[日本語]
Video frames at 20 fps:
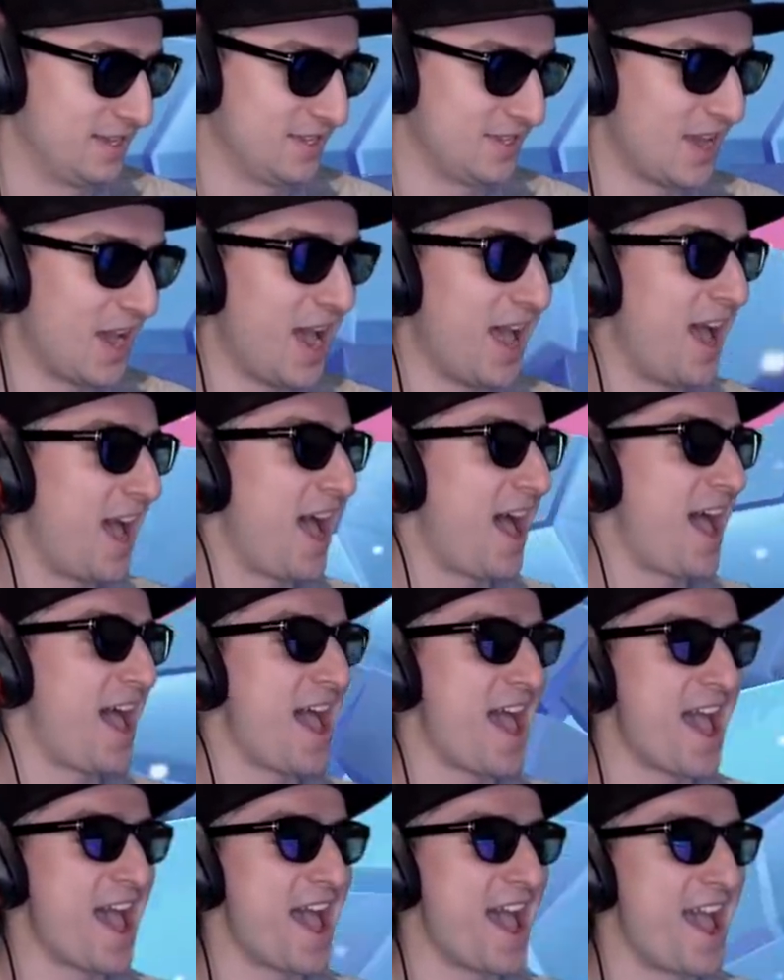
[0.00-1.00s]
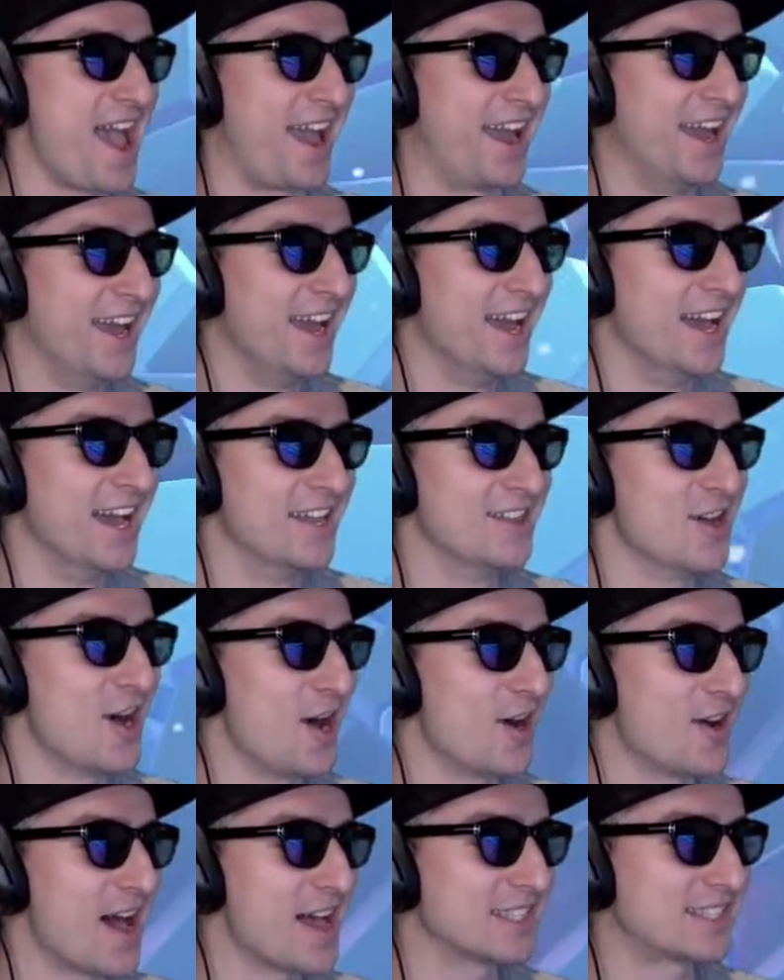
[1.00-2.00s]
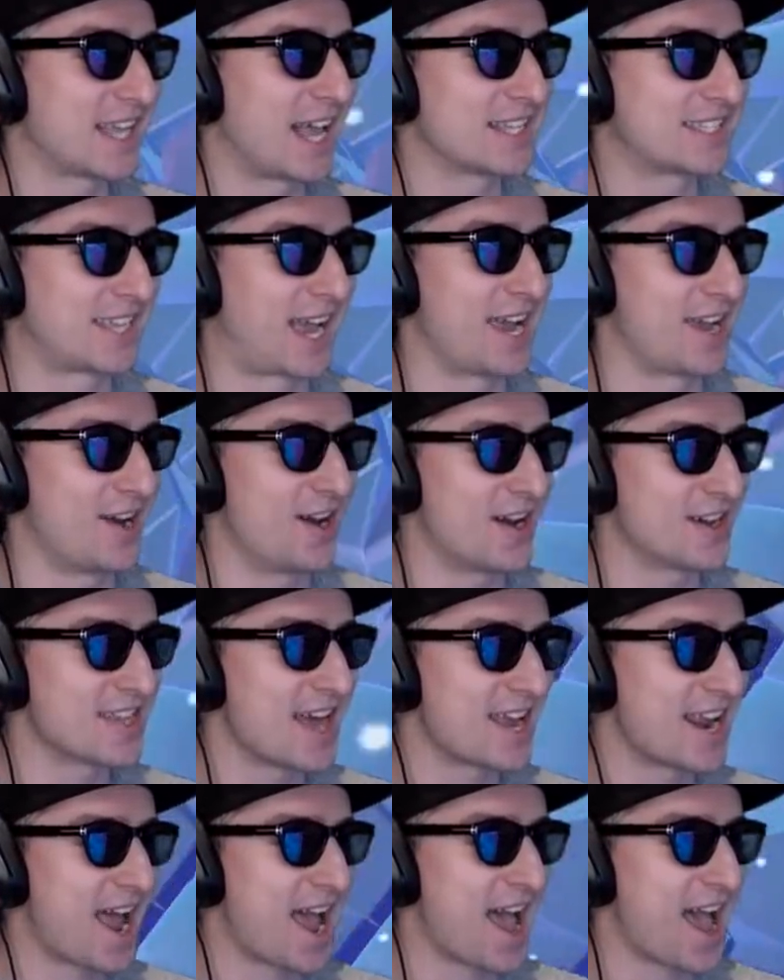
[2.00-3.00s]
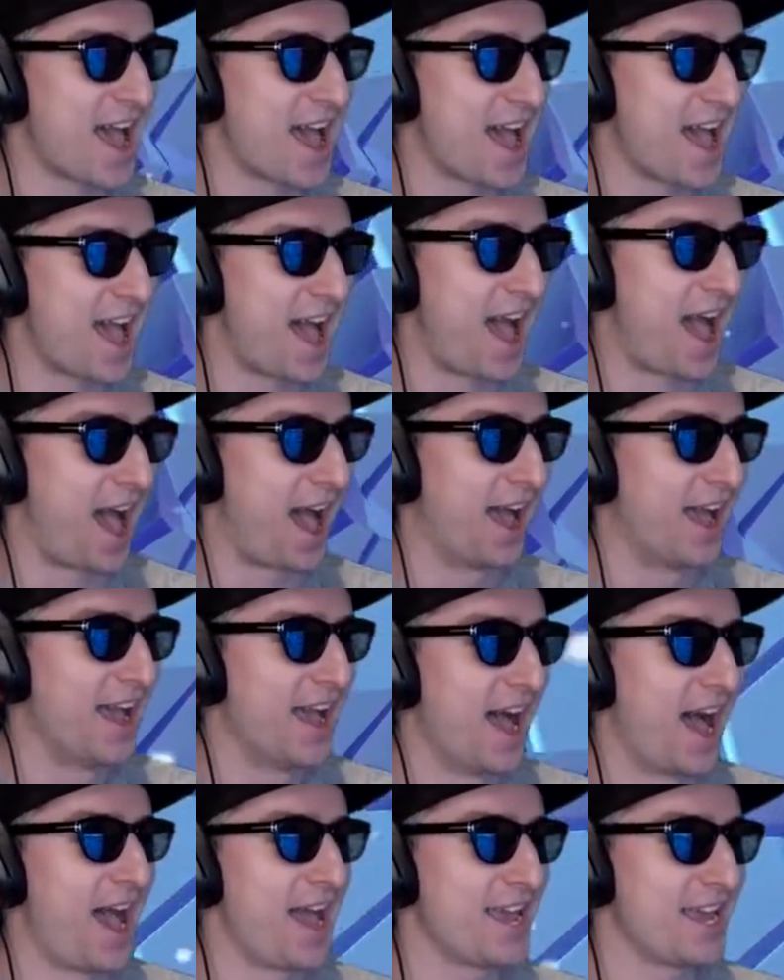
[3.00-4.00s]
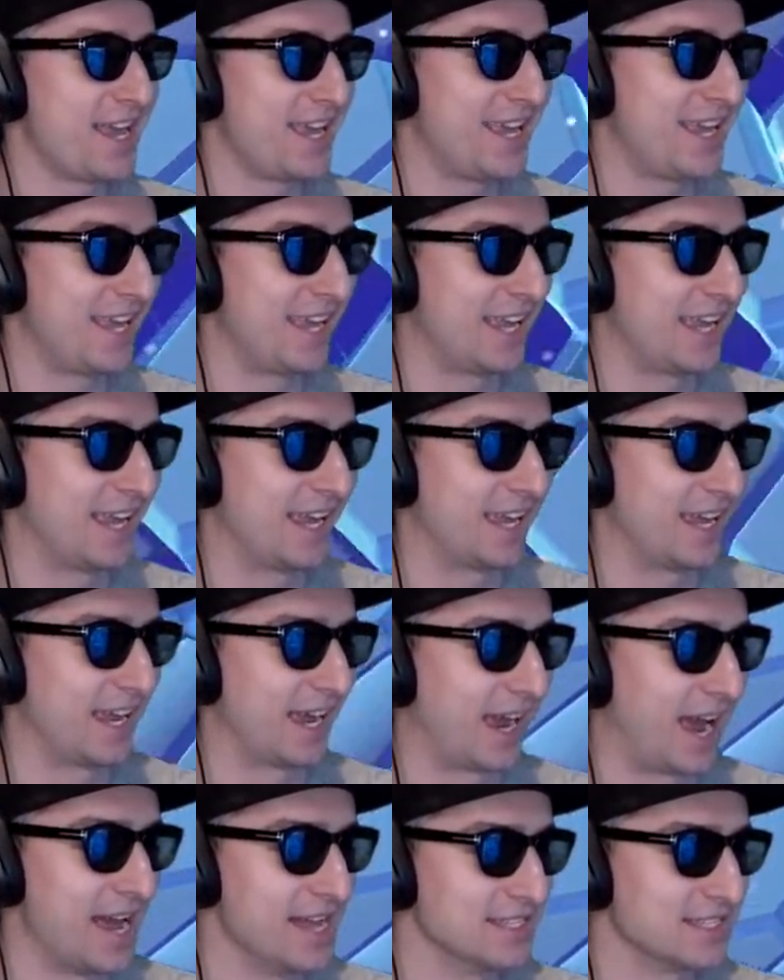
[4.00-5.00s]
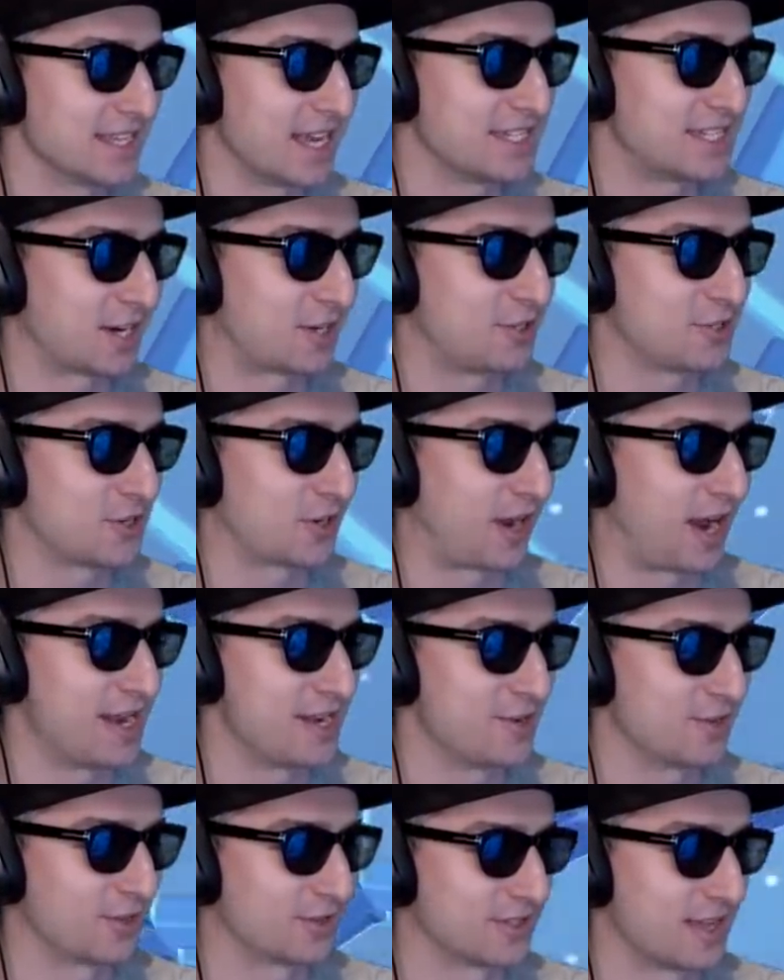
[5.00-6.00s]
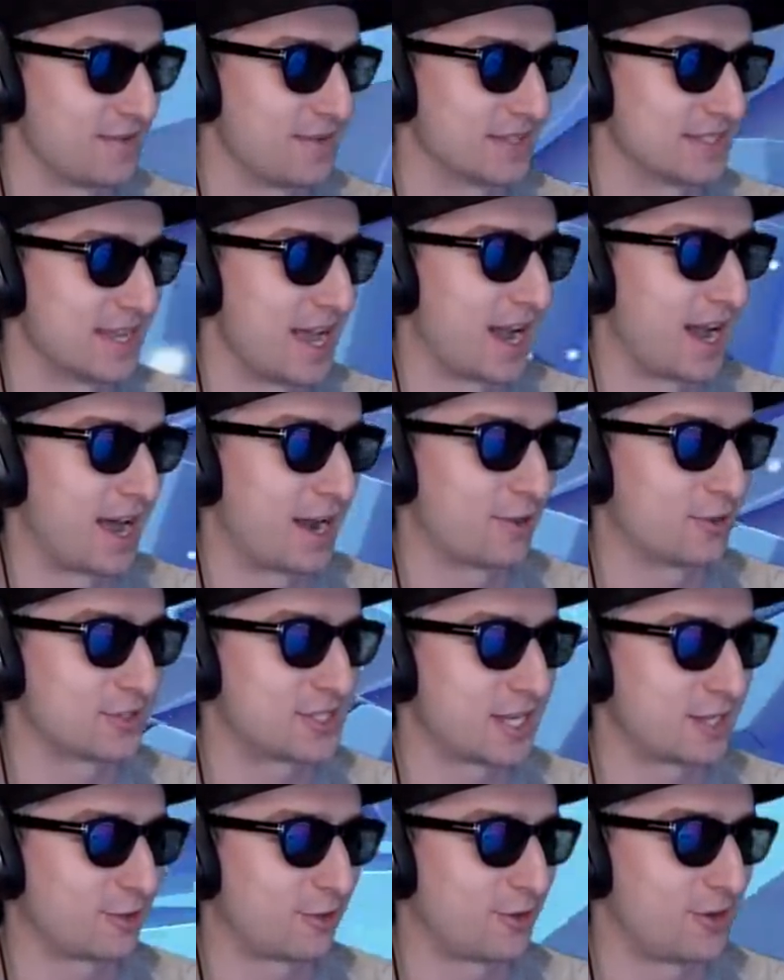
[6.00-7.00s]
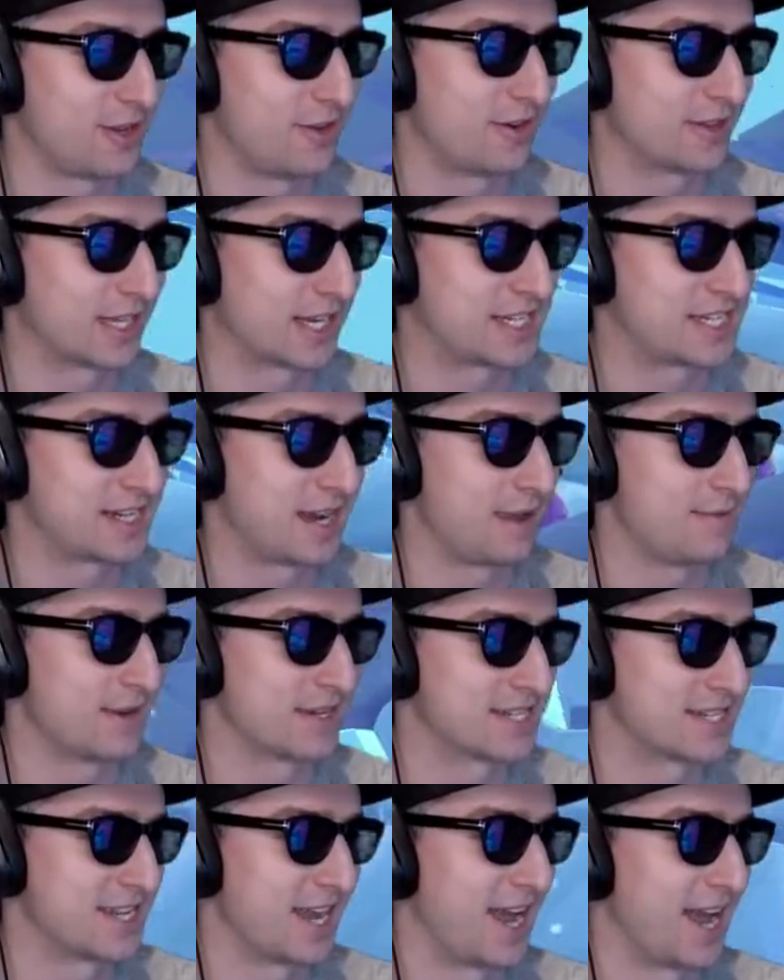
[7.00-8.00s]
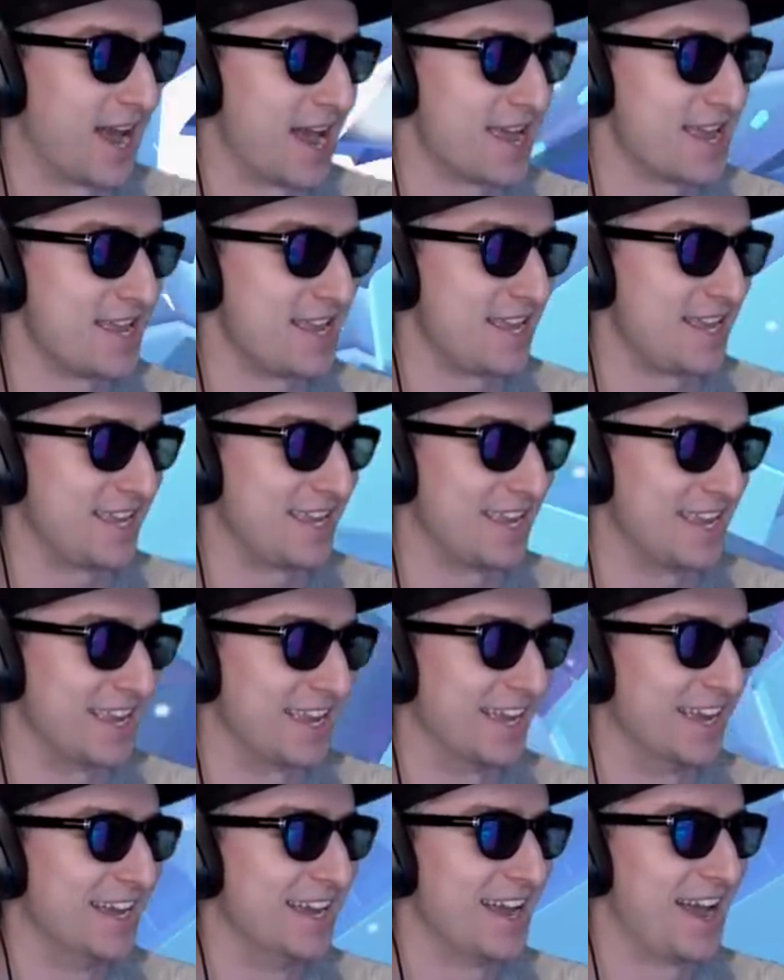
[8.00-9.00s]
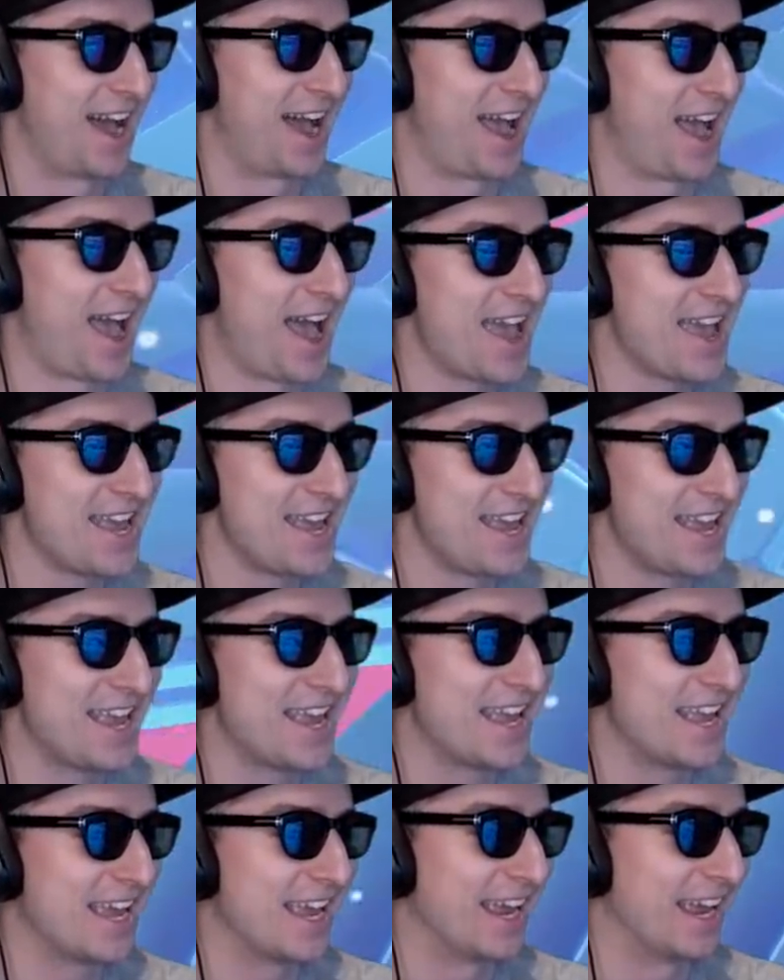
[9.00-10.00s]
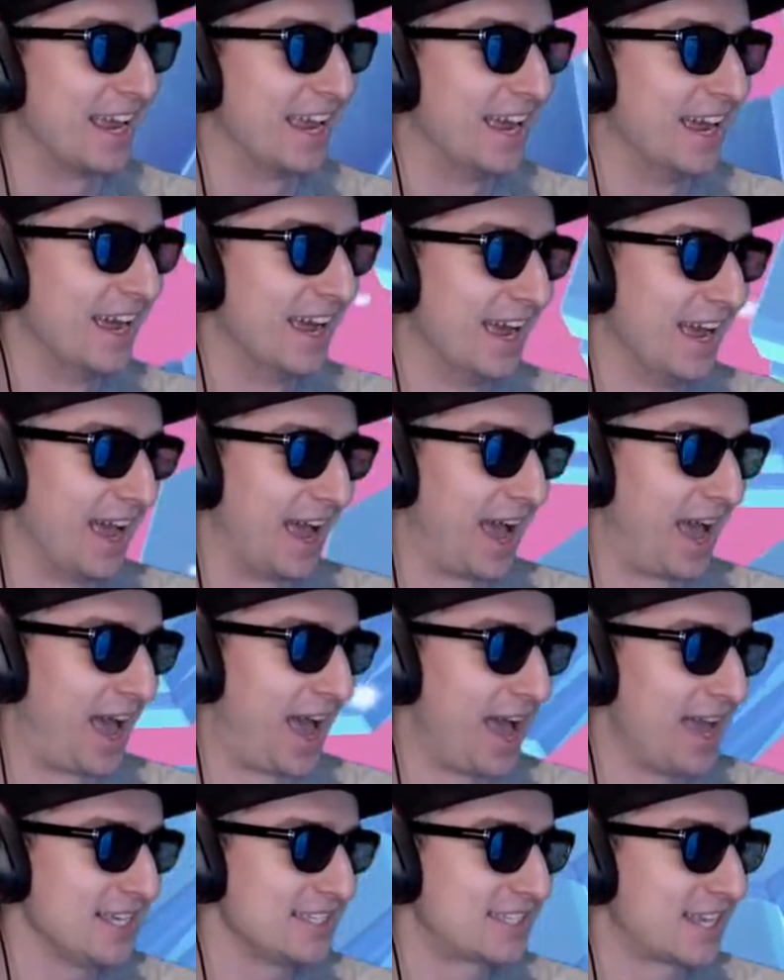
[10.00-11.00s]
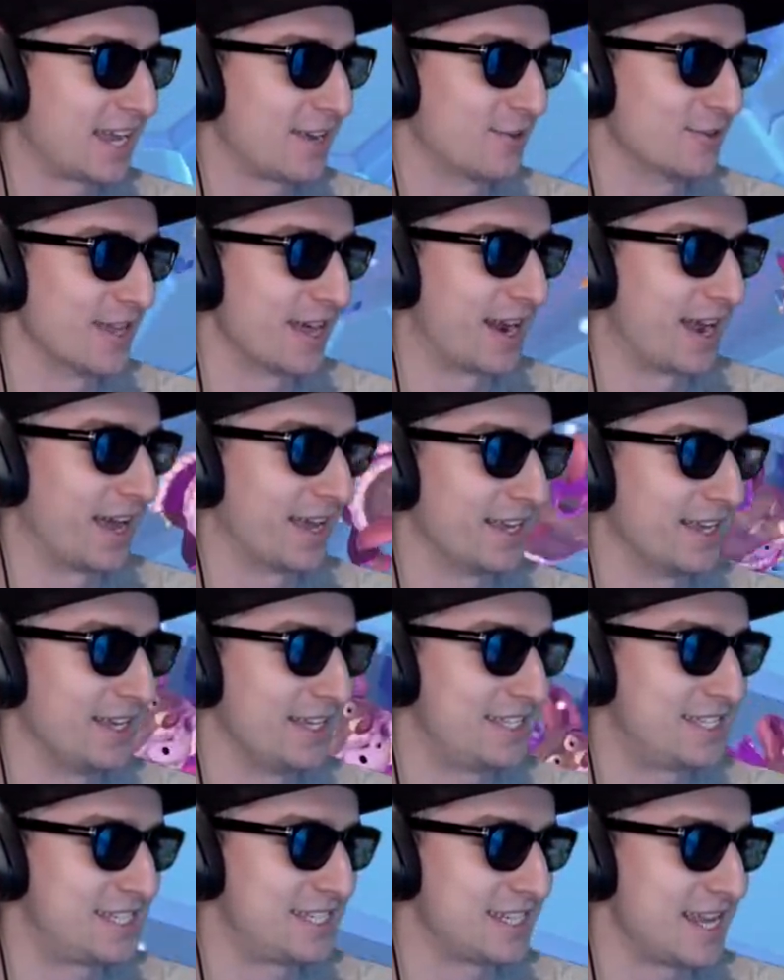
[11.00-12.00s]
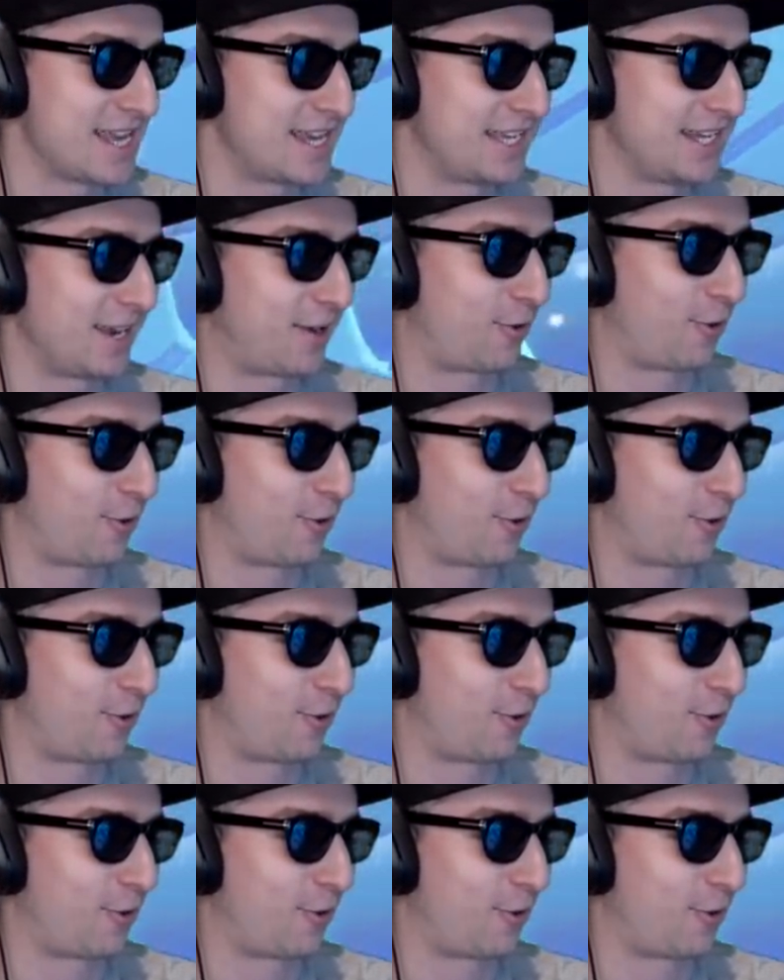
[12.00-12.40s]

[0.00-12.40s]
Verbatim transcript: ヤッホーイノアさんさようならはい犯罪者駆除完了でございます上がろうとしたところに私がいましたはいはいはいさようなら一撃で